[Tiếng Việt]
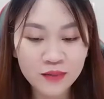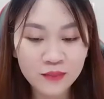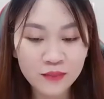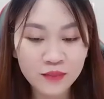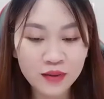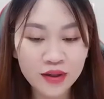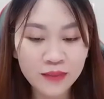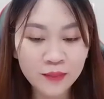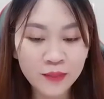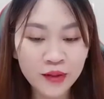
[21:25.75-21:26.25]

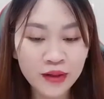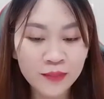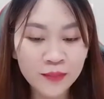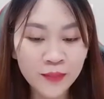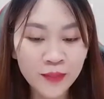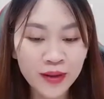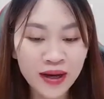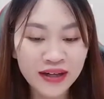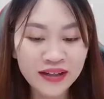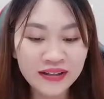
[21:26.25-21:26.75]
Muốn muốn
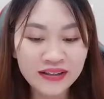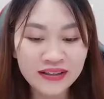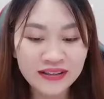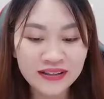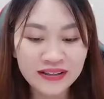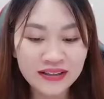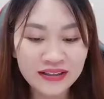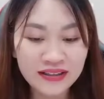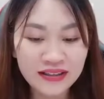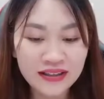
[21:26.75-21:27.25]
muốn!
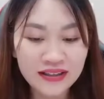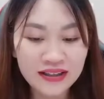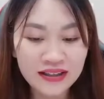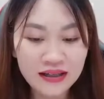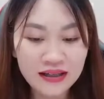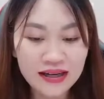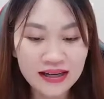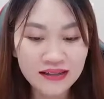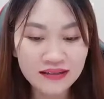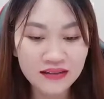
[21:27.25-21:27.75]

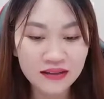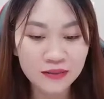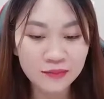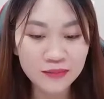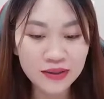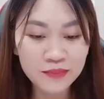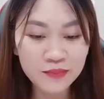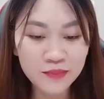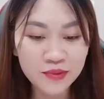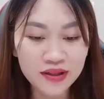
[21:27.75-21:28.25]
Đã
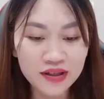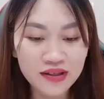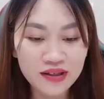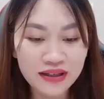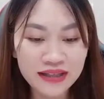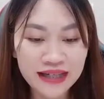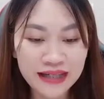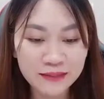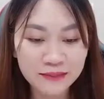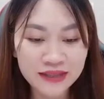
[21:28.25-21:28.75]
sớm bị mùi
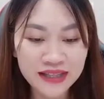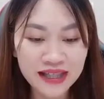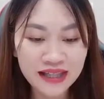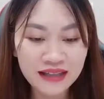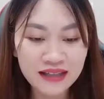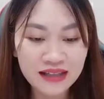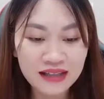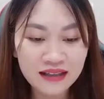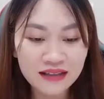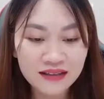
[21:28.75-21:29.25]
hương thèm chết,